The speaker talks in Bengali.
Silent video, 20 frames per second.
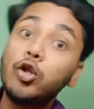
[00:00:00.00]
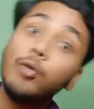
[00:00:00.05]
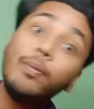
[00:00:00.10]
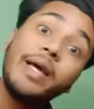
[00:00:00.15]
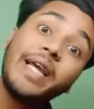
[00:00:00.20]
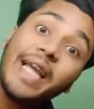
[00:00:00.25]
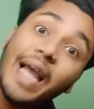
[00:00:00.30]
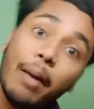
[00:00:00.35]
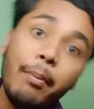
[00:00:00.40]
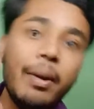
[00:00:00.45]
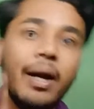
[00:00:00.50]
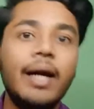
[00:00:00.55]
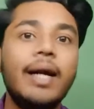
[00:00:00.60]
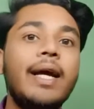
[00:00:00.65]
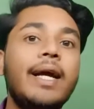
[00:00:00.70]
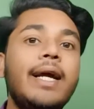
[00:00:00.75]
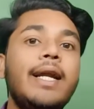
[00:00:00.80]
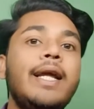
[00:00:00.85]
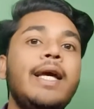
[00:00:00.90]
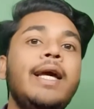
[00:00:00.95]
প্রথমে
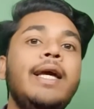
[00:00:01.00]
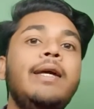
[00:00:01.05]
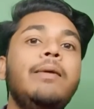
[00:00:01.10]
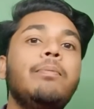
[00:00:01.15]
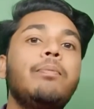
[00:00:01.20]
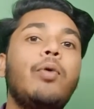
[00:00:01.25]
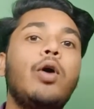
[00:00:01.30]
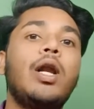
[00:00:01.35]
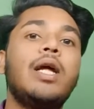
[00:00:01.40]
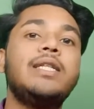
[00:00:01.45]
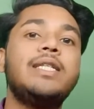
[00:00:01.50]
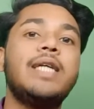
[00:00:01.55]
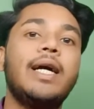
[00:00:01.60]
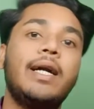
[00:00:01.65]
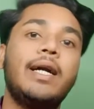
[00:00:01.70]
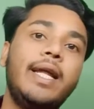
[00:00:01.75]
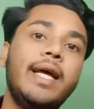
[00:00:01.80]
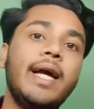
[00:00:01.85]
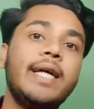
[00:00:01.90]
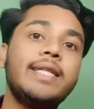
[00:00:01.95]
ক্যামেরাটাকে নিয়েই বলা
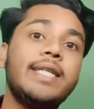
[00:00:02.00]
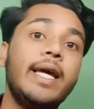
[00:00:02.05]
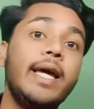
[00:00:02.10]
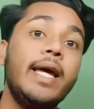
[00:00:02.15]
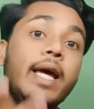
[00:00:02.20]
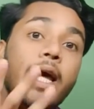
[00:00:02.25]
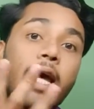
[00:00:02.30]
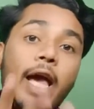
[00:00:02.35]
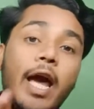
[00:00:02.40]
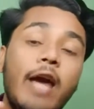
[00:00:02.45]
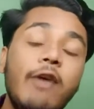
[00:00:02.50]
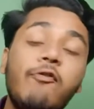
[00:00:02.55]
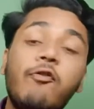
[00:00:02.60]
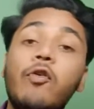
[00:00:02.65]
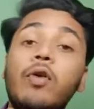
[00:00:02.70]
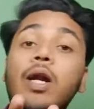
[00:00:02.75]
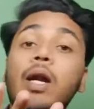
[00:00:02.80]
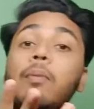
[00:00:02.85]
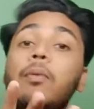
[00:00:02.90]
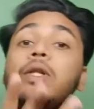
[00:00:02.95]
যাক ঠিক আছে এই
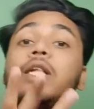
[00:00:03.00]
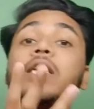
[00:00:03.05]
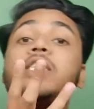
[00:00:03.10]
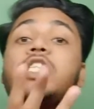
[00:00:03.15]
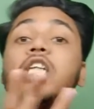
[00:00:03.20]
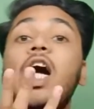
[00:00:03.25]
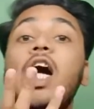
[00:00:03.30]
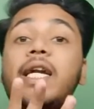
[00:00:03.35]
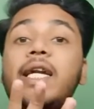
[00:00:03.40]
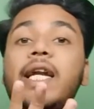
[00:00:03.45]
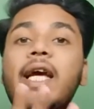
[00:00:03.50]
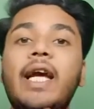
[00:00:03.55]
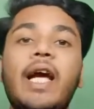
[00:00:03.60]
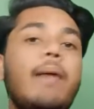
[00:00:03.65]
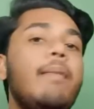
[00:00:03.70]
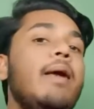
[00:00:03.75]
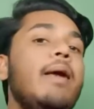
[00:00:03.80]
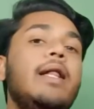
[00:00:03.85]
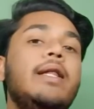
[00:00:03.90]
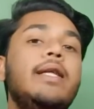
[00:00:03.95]
ফোনটার মধ্যে চারটে
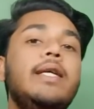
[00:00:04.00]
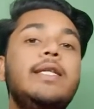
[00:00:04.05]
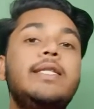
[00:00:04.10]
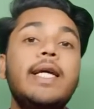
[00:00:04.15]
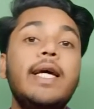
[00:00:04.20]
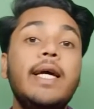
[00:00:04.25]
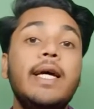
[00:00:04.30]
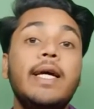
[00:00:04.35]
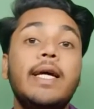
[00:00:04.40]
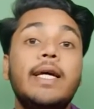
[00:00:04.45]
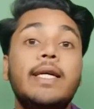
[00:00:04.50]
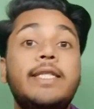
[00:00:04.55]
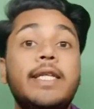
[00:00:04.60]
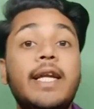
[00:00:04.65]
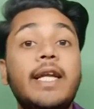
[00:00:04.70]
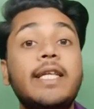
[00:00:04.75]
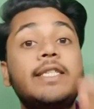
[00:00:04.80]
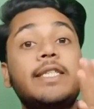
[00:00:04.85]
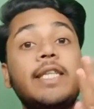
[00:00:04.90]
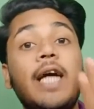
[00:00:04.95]
ক্যামেরা দিয়েছে
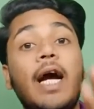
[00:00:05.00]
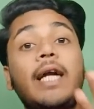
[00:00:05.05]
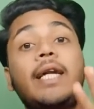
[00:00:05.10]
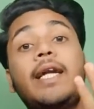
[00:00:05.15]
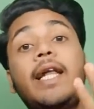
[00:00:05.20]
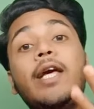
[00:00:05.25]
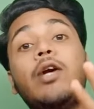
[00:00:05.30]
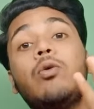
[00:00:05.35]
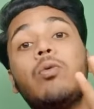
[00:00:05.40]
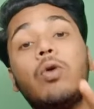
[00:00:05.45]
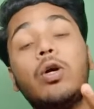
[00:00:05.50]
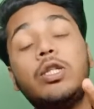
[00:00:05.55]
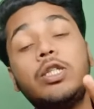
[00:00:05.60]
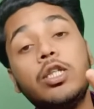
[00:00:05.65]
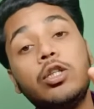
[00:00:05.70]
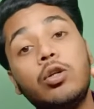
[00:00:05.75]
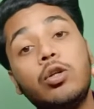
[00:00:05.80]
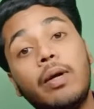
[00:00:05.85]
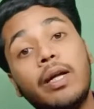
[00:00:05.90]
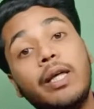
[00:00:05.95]
যেটা চারটে
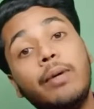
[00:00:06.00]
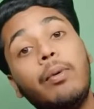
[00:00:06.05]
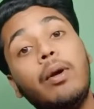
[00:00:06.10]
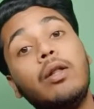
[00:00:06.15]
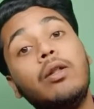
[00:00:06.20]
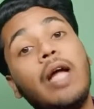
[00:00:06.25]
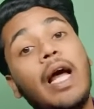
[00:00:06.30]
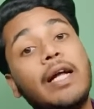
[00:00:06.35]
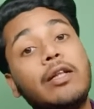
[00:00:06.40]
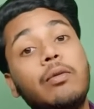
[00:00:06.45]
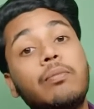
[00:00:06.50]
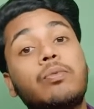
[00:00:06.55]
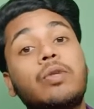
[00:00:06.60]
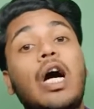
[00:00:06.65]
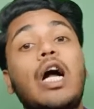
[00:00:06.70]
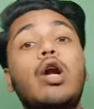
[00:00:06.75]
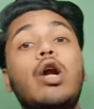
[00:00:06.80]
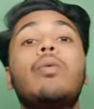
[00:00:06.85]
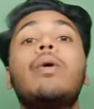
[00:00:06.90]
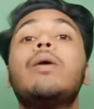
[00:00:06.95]
হচ্ছে তোমার কি বলতো একদম
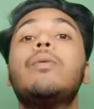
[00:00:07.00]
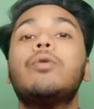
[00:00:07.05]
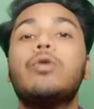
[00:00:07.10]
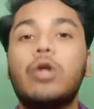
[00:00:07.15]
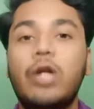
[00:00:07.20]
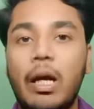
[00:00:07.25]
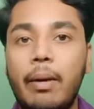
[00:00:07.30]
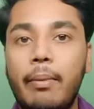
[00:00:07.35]
দানবের মতো